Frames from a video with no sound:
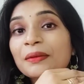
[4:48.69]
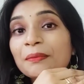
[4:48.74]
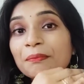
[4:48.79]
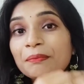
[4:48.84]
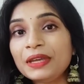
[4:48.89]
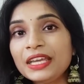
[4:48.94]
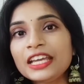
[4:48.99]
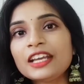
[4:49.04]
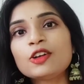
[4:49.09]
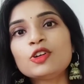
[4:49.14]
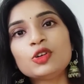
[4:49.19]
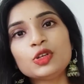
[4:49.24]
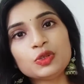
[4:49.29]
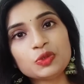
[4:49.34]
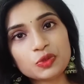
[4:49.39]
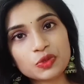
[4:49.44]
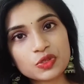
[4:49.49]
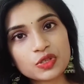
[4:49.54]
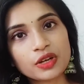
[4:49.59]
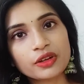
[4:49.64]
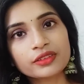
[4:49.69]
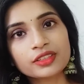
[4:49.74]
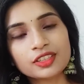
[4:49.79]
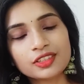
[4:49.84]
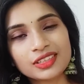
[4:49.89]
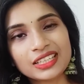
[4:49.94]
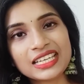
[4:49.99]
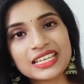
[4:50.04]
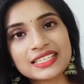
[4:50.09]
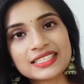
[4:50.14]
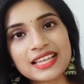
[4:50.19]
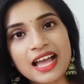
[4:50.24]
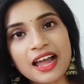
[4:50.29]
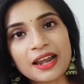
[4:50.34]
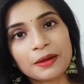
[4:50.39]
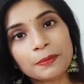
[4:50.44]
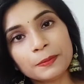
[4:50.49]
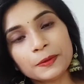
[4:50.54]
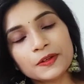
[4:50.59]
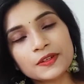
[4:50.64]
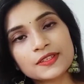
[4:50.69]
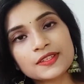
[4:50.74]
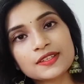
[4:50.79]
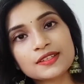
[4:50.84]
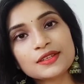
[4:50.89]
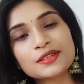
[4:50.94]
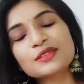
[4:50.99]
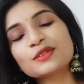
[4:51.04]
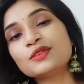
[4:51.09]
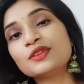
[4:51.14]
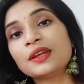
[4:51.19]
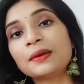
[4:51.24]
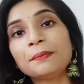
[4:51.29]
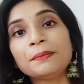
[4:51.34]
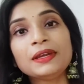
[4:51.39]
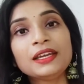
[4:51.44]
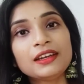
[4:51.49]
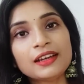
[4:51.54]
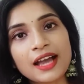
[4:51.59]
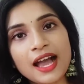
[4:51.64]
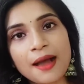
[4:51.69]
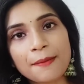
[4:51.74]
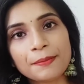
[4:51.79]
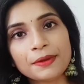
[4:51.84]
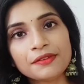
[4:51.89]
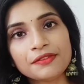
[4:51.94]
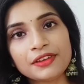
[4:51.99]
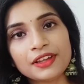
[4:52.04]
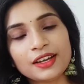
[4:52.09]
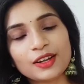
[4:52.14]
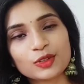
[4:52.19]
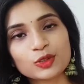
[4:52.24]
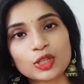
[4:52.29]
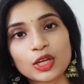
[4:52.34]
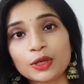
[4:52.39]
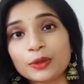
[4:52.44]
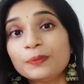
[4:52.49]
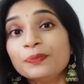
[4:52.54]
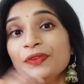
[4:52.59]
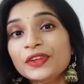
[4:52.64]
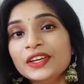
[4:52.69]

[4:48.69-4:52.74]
మీకు యూస్ అవుతుంది ఈ శారీ పర్చేస్ చేసుకుంటే మీరు హ్యాపీ ఫీల్ అవుతారు